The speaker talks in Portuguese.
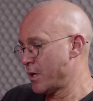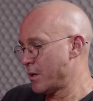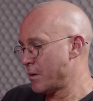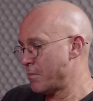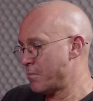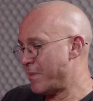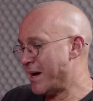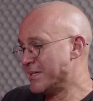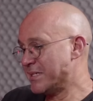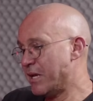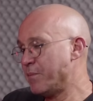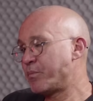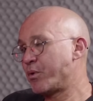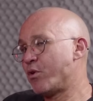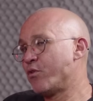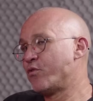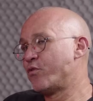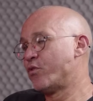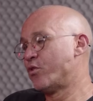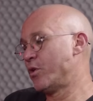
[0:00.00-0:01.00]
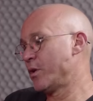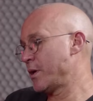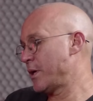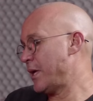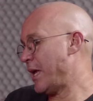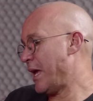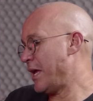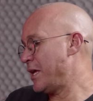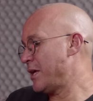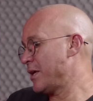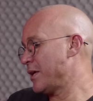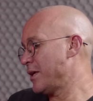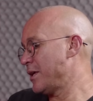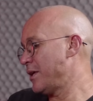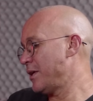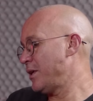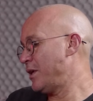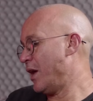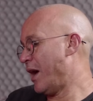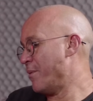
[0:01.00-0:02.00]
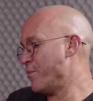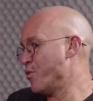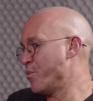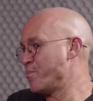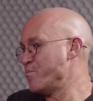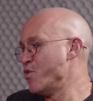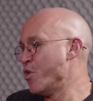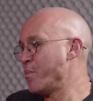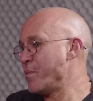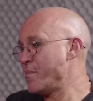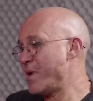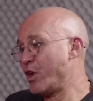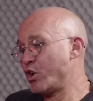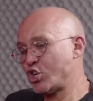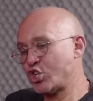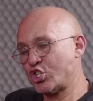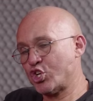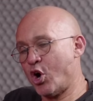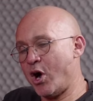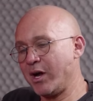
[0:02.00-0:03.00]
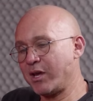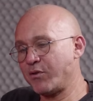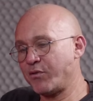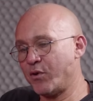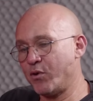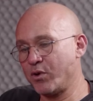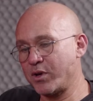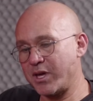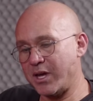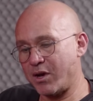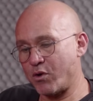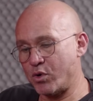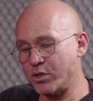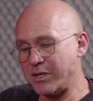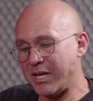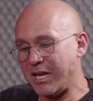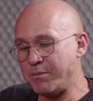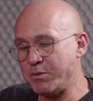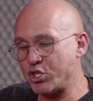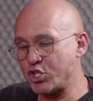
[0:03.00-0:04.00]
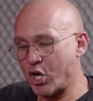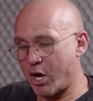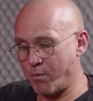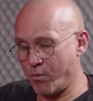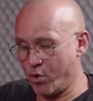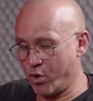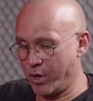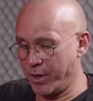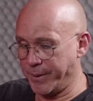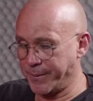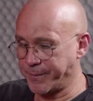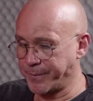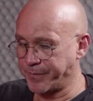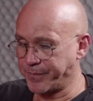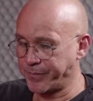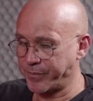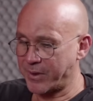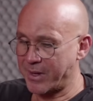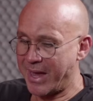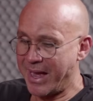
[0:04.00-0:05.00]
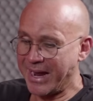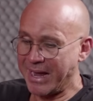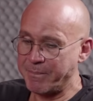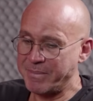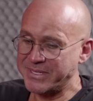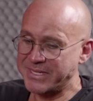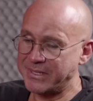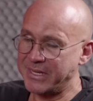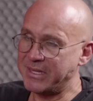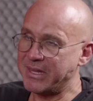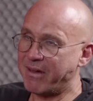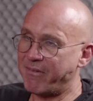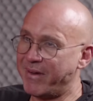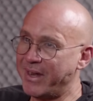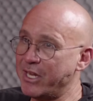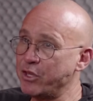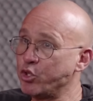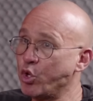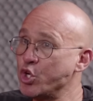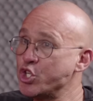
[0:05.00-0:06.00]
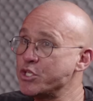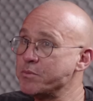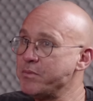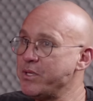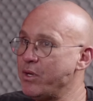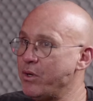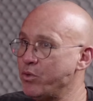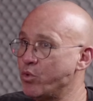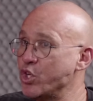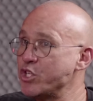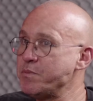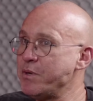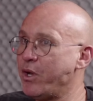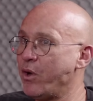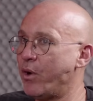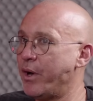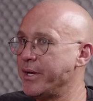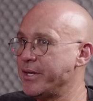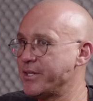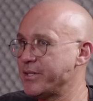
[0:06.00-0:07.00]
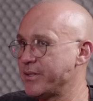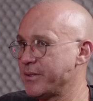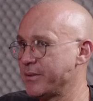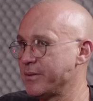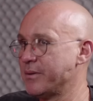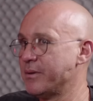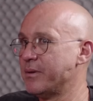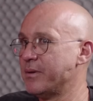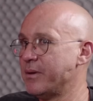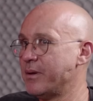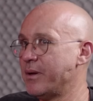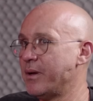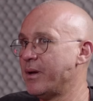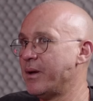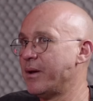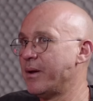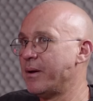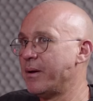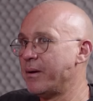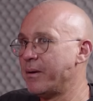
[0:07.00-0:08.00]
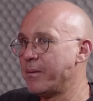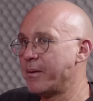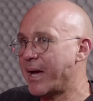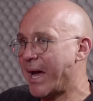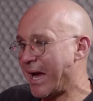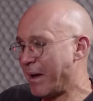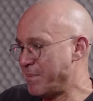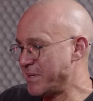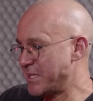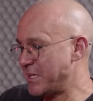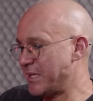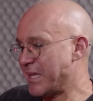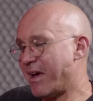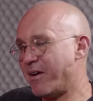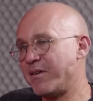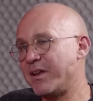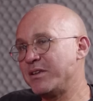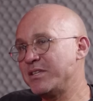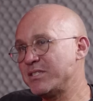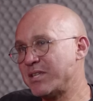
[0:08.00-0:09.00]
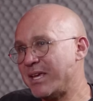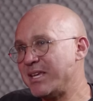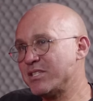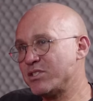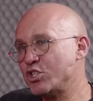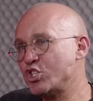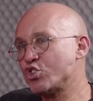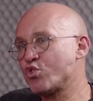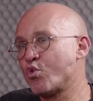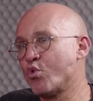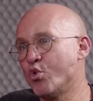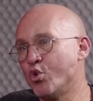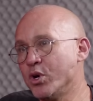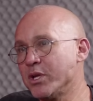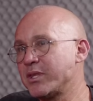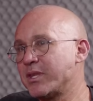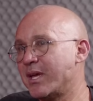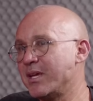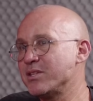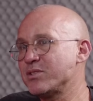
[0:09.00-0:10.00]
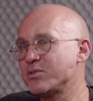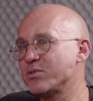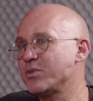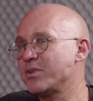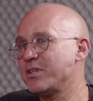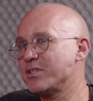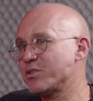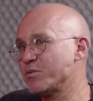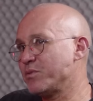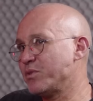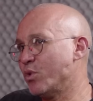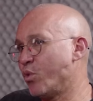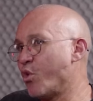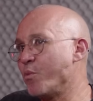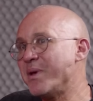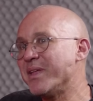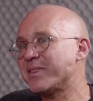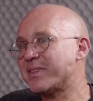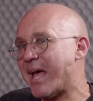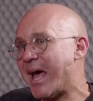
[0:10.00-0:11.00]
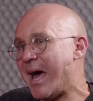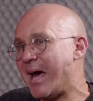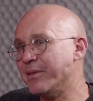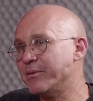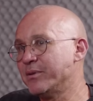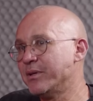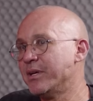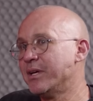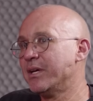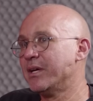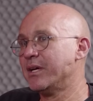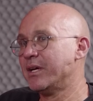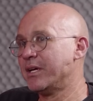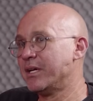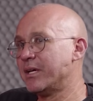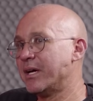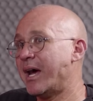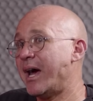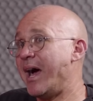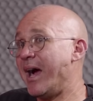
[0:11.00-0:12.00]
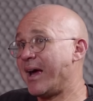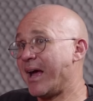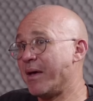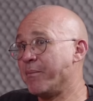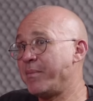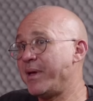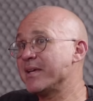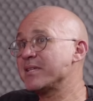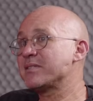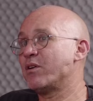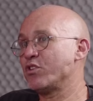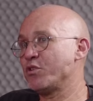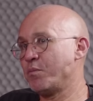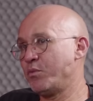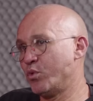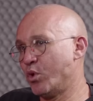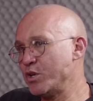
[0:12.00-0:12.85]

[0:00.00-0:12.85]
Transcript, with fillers: Mas ele provou. E aí, e a, meu, meu primeiro choque foi o quê? Quando ele me chamou, a cabeça dele estava valendo 2 mil, dois milhões. A cabeça dele estava valendo. Isso, é, isso é escuta, isso, isso documentado. A cabeça dele estava valendo 2 milhões.